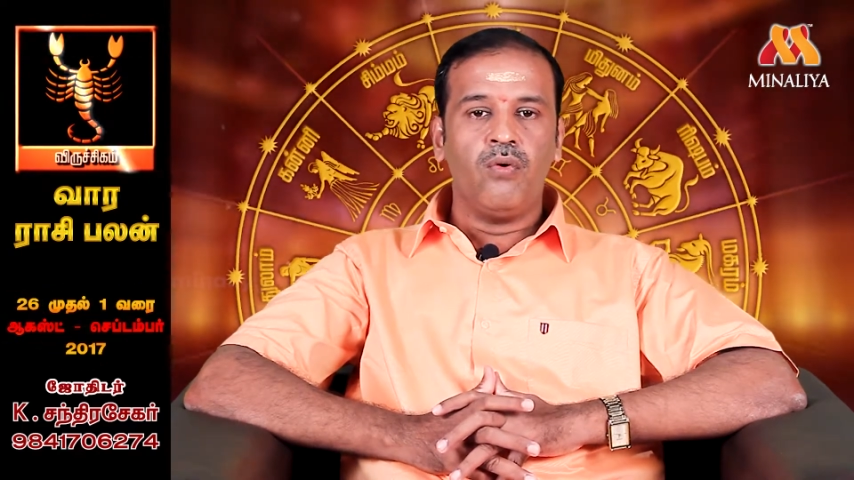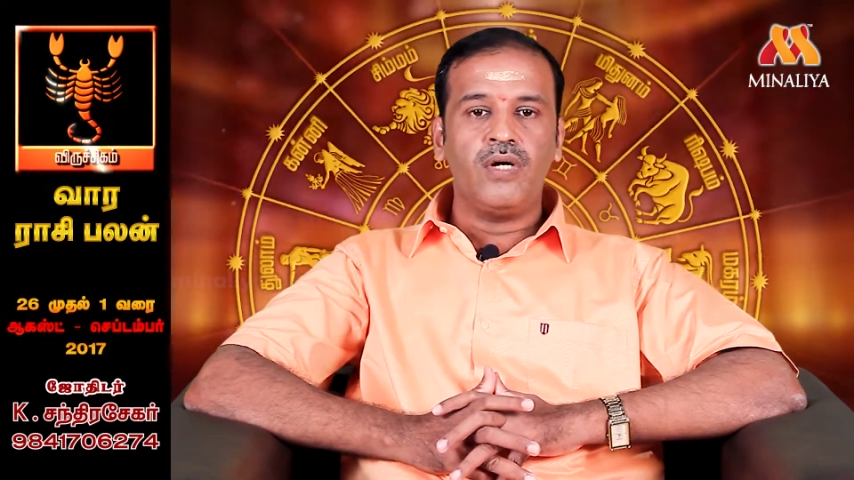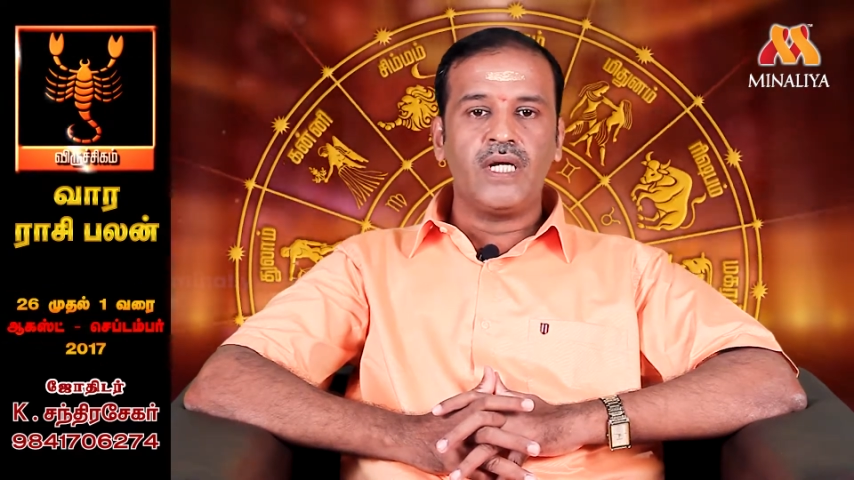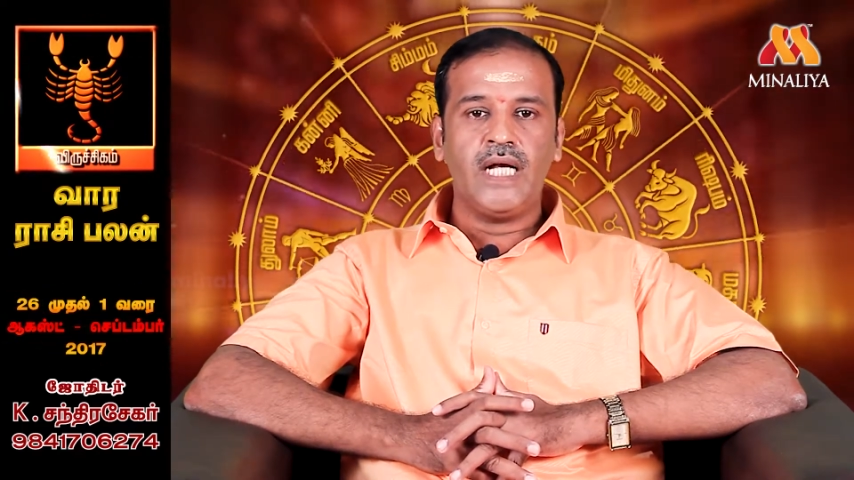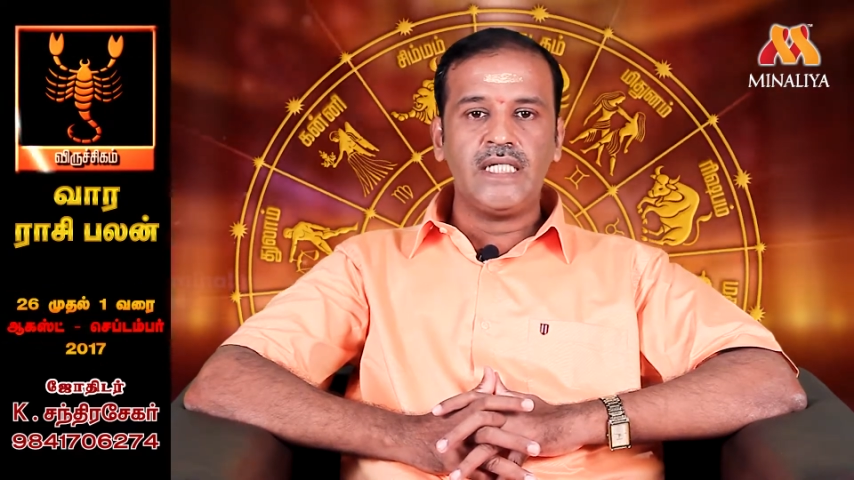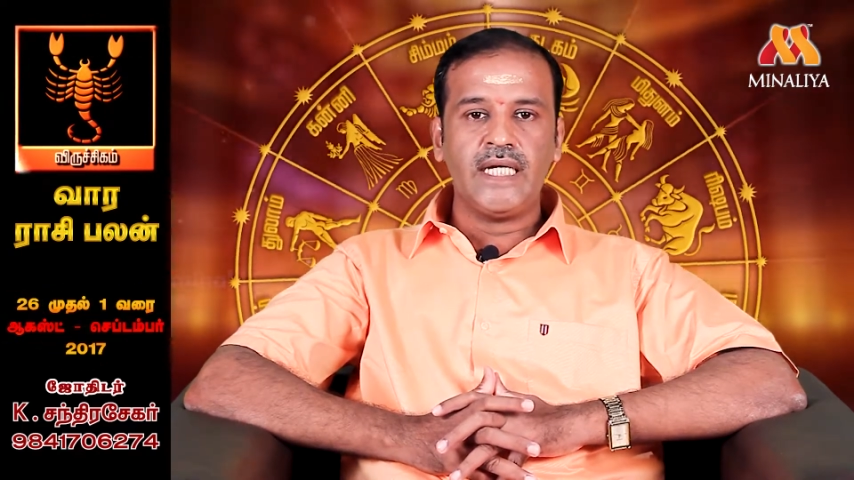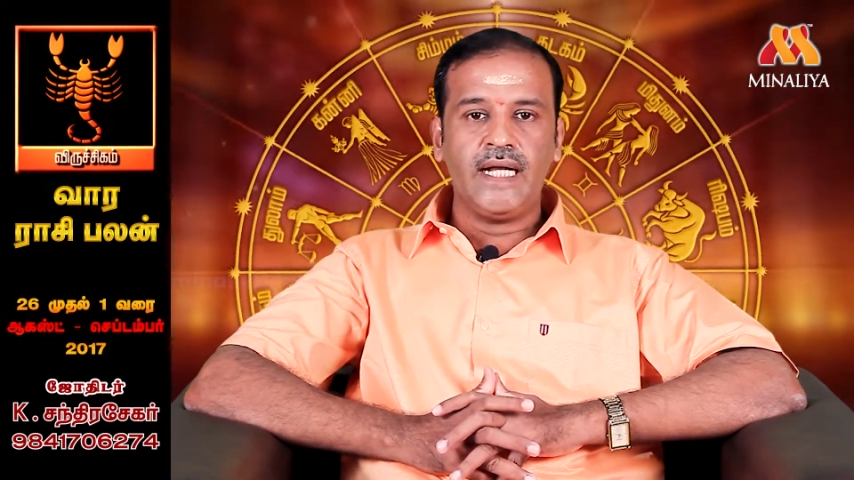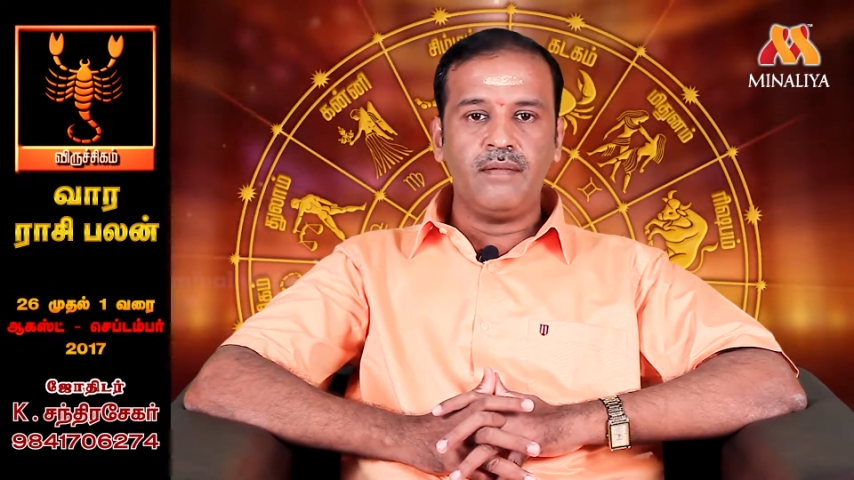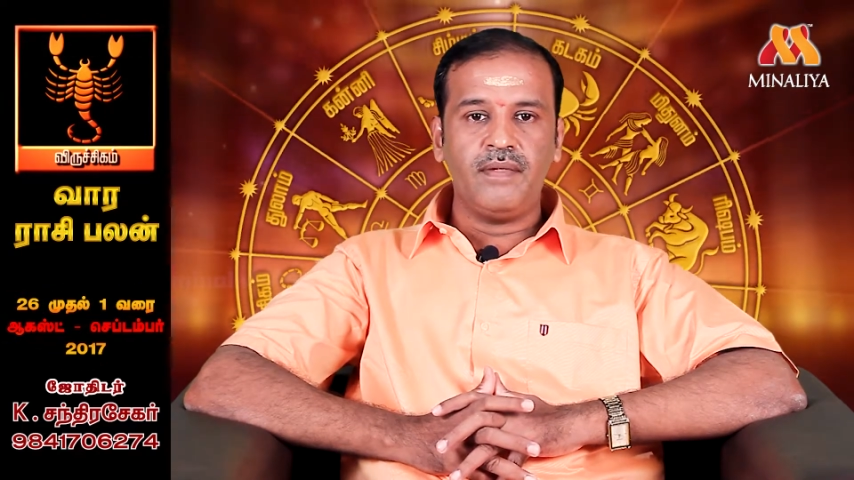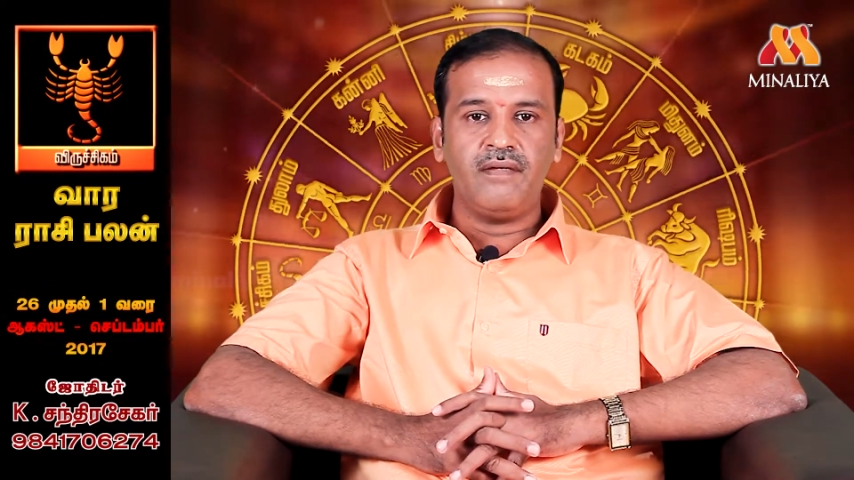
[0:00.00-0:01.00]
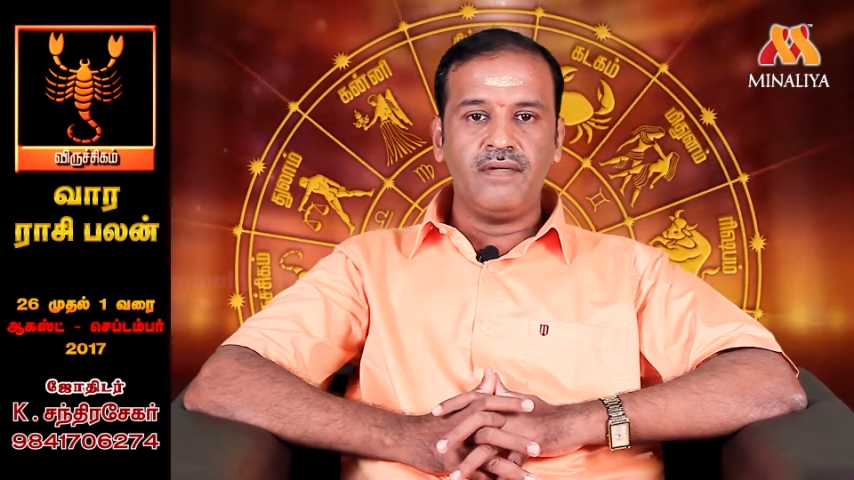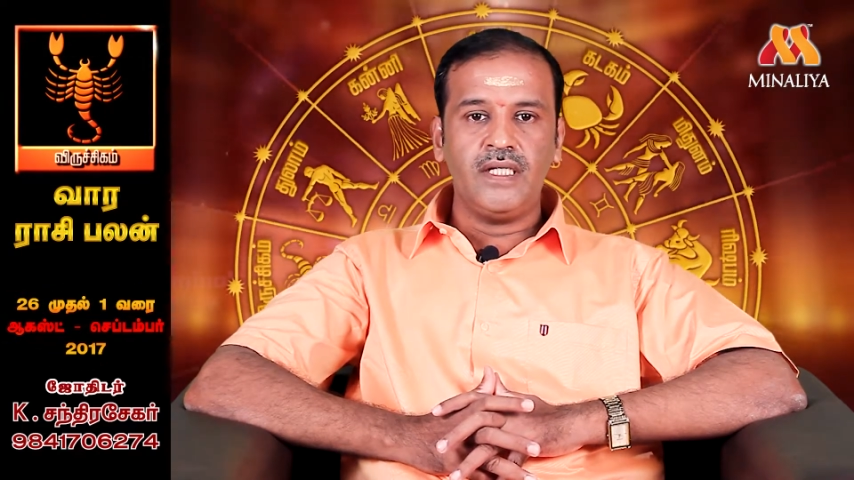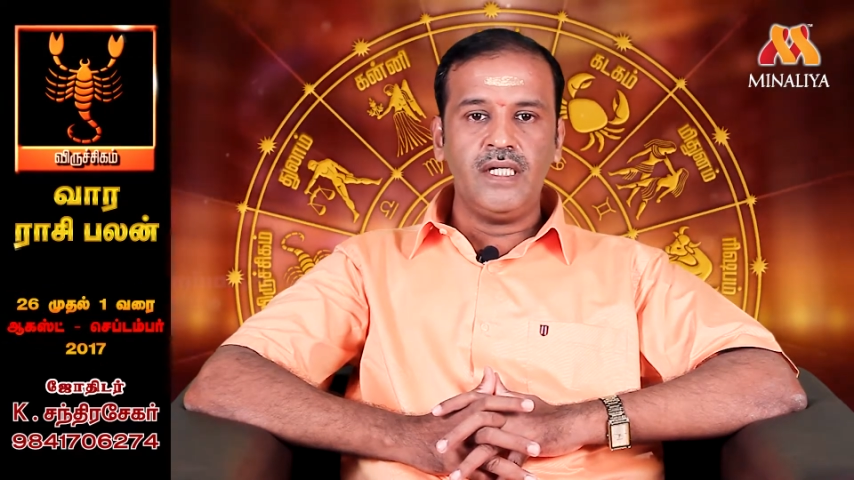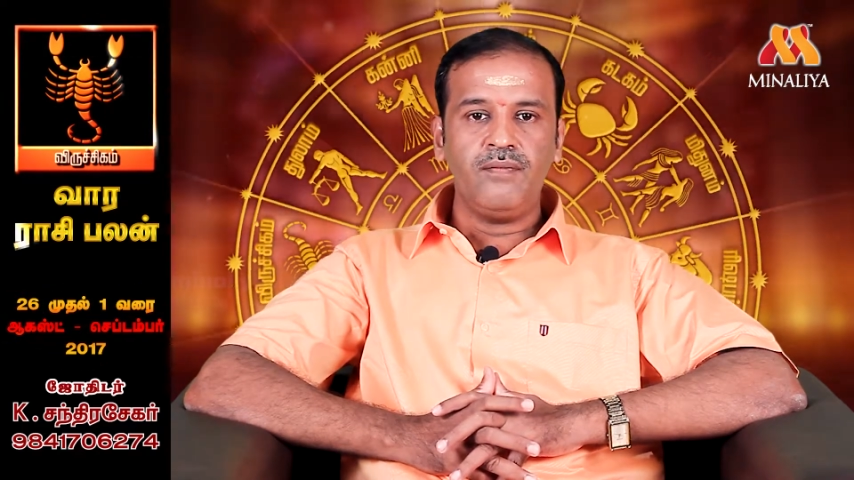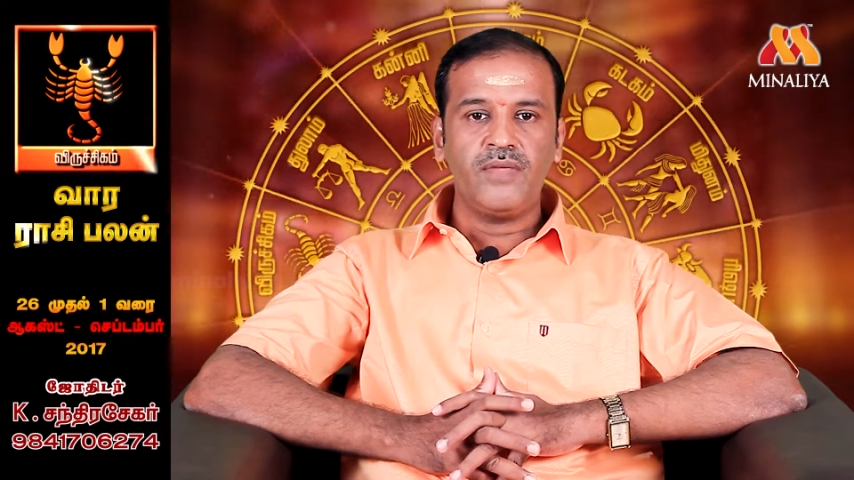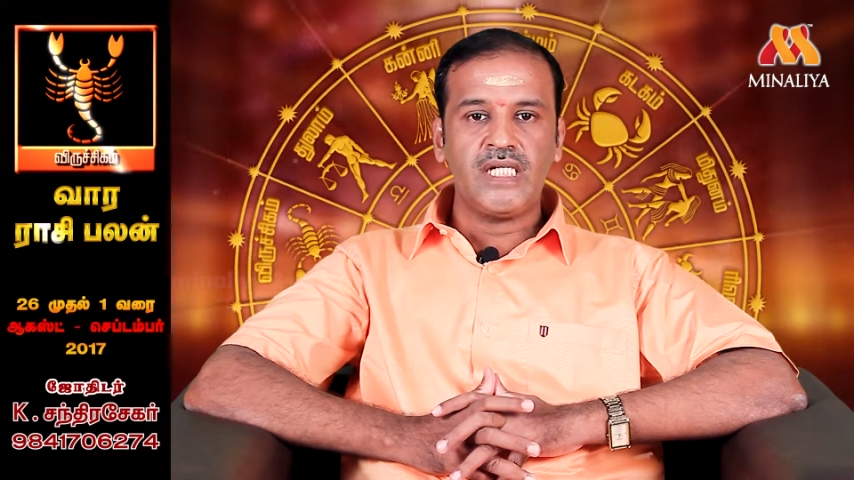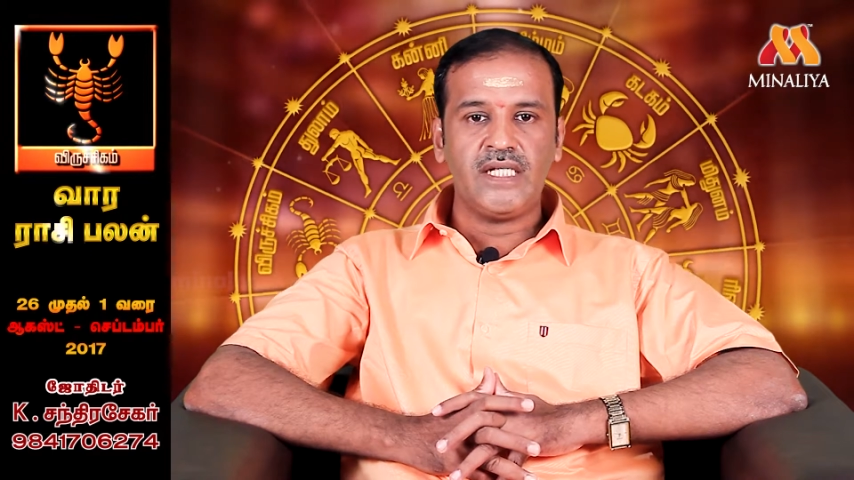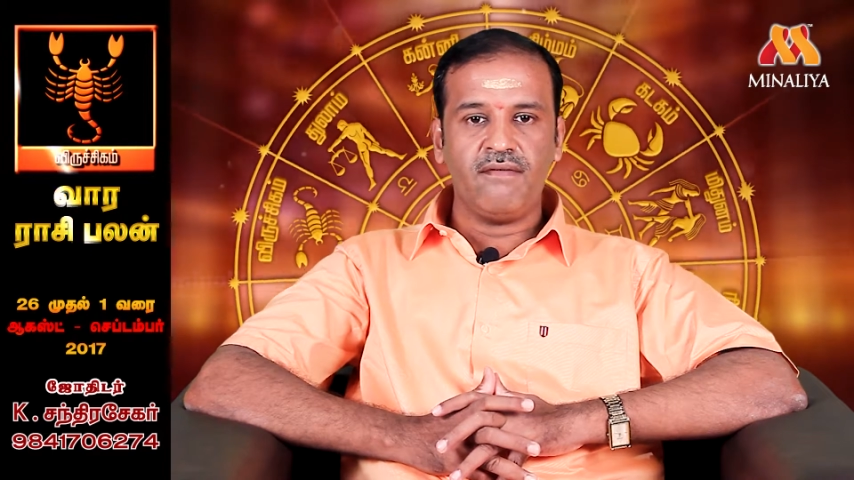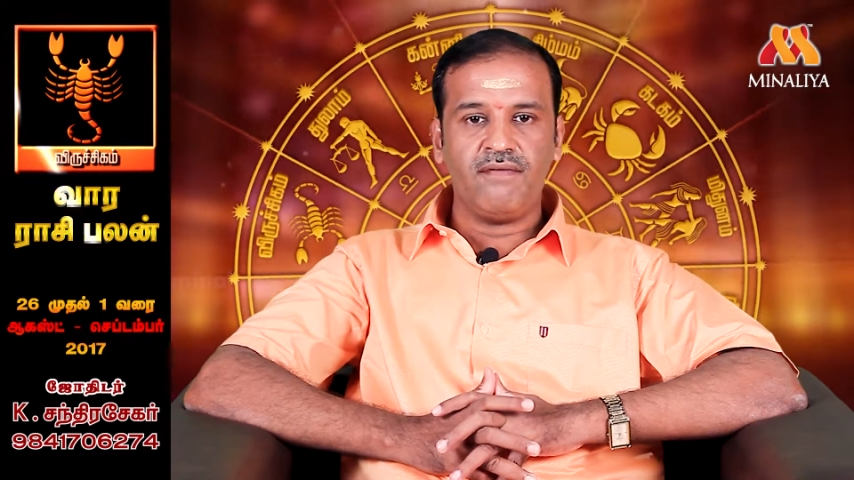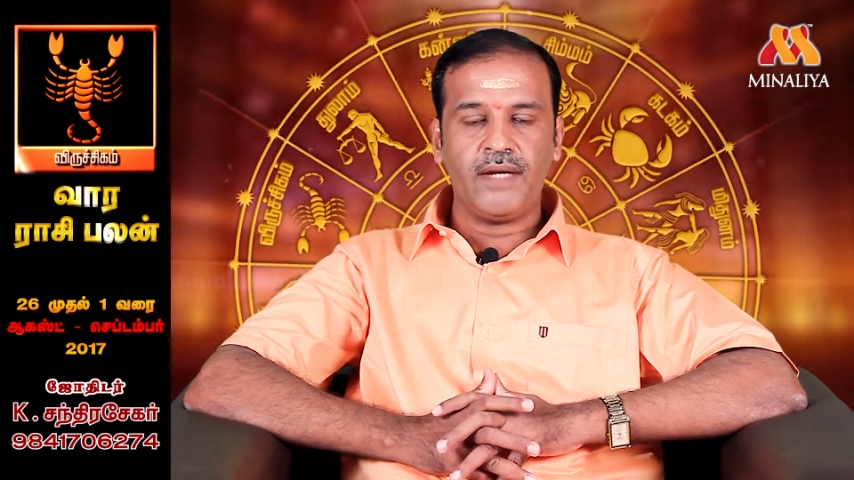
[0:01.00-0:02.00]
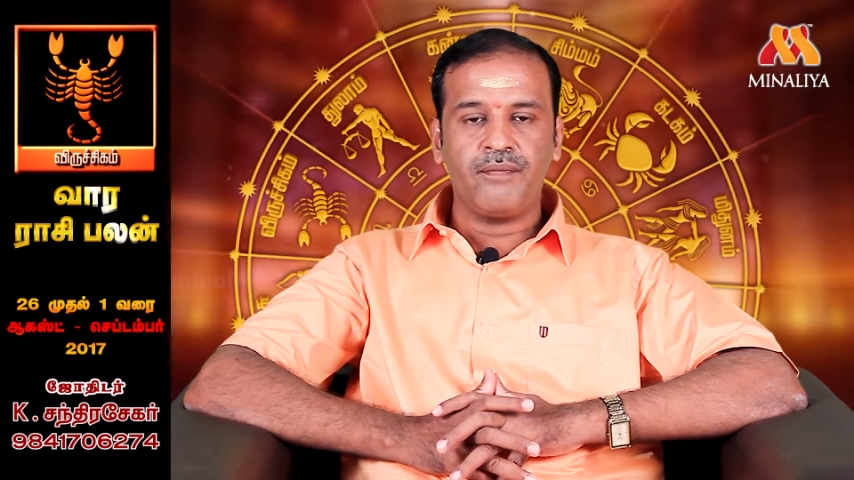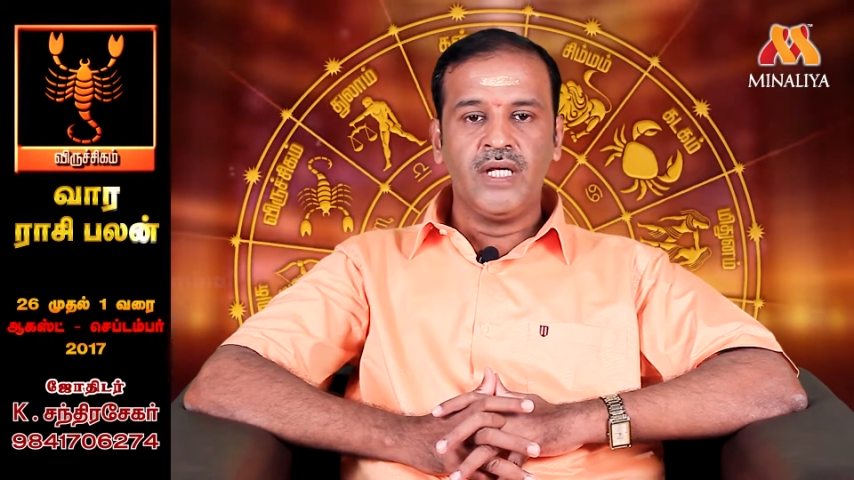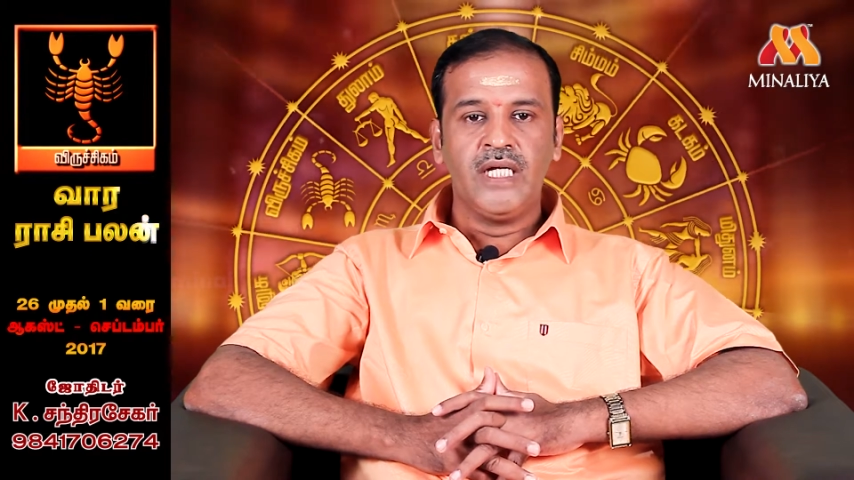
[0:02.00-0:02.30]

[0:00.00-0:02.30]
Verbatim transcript: உங்கள் ராசிக்கு அதிபதி வந்து செவ்வாய்